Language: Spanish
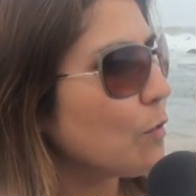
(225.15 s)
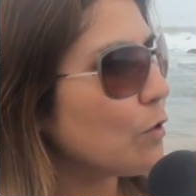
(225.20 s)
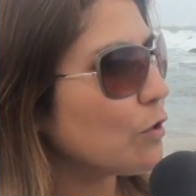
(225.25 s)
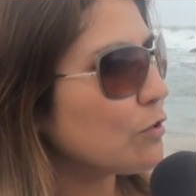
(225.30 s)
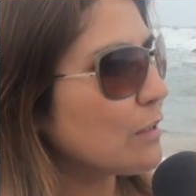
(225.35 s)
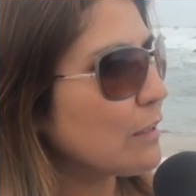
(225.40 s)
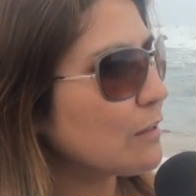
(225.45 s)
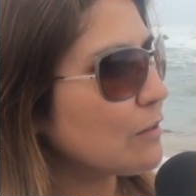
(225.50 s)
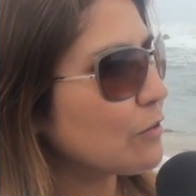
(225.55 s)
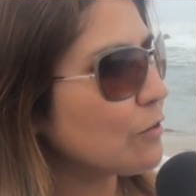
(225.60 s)
por
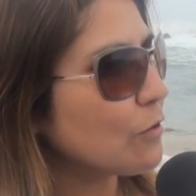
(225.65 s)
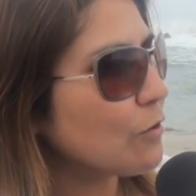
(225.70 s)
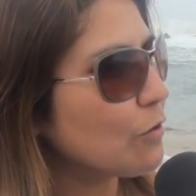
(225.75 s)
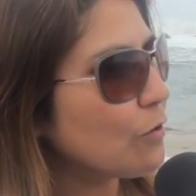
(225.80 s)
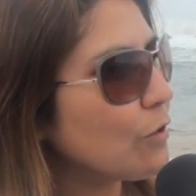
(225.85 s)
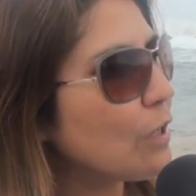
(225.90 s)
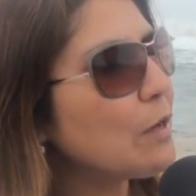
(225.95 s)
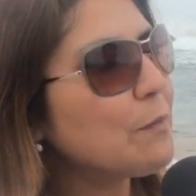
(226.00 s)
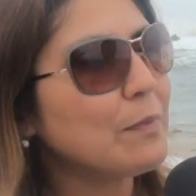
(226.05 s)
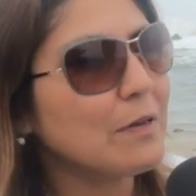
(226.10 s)
lo
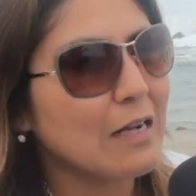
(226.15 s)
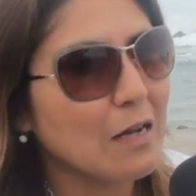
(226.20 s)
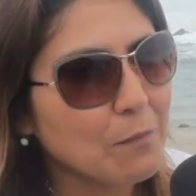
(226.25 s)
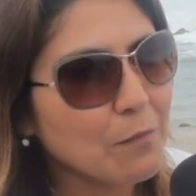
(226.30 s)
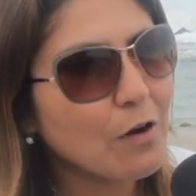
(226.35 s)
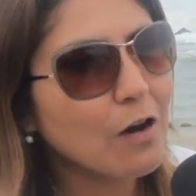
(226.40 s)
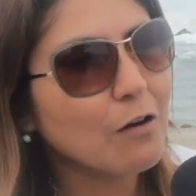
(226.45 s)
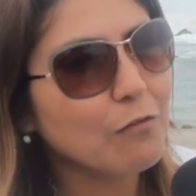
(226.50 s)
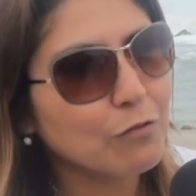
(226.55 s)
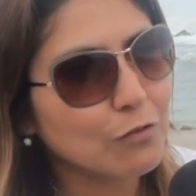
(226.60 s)
tanto,
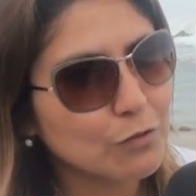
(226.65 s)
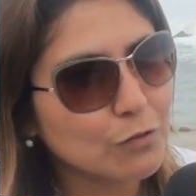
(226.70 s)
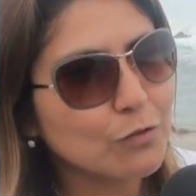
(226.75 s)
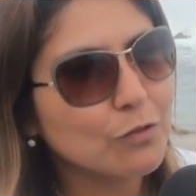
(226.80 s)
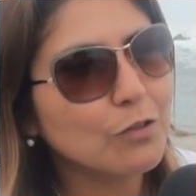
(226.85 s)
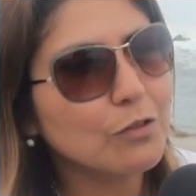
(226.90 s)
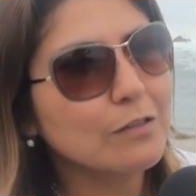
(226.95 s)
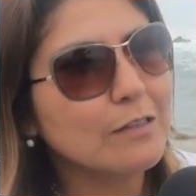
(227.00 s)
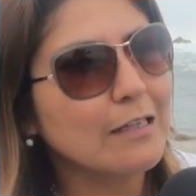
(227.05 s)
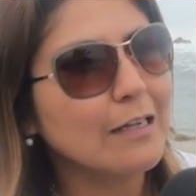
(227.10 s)
esperamos a
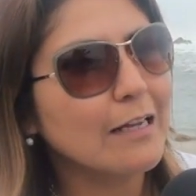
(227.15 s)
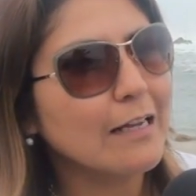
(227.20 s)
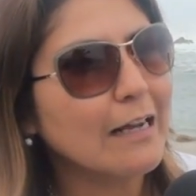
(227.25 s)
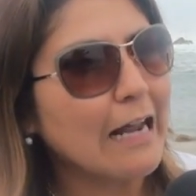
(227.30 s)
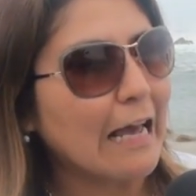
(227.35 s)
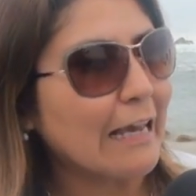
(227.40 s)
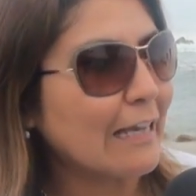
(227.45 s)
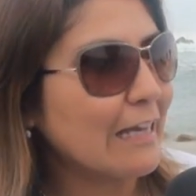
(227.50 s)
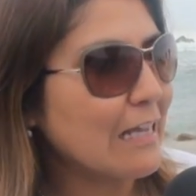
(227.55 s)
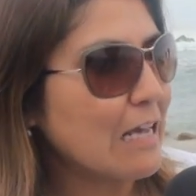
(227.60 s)
futuro
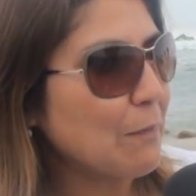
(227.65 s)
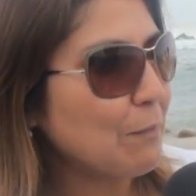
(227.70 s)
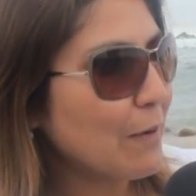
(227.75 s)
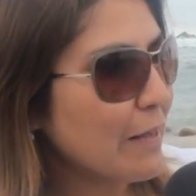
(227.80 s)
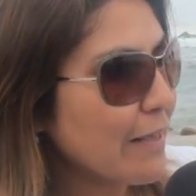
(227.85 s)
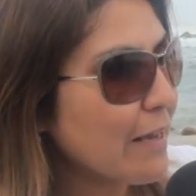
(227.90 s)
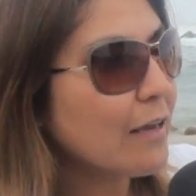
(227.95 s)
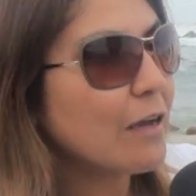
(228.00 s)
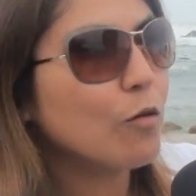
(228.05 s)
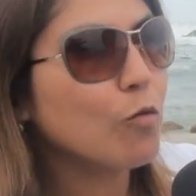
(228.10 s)
tener aquellas
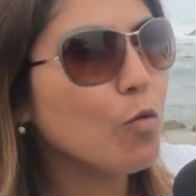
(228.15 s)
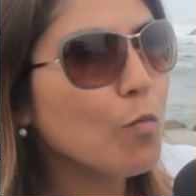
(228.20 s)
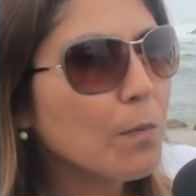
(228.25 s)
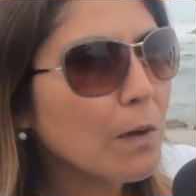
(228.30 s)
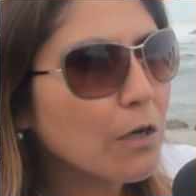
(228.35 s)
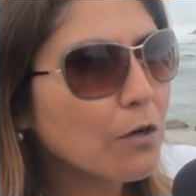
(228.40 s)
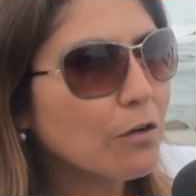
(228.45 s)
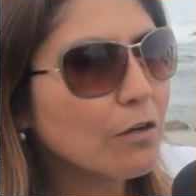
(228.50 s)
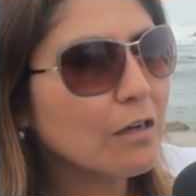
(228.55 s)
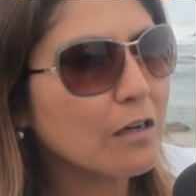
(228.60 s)
playas que
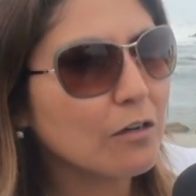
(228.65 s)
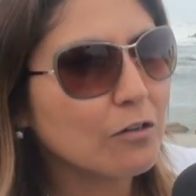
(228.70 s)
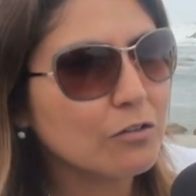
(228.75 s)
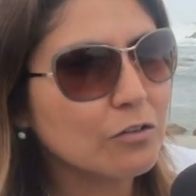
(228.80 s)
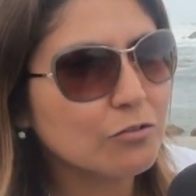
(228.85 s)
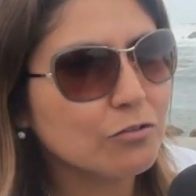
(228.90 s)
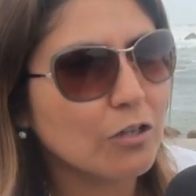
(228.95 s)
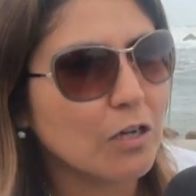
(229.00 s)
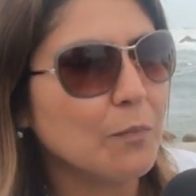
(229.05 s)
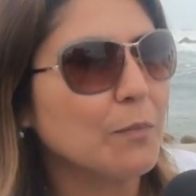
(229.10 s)
cumplan con las
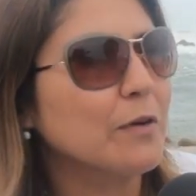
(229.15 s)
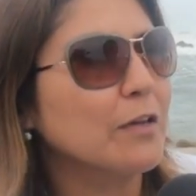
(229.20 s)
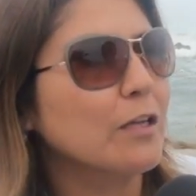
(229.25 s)
condiciones,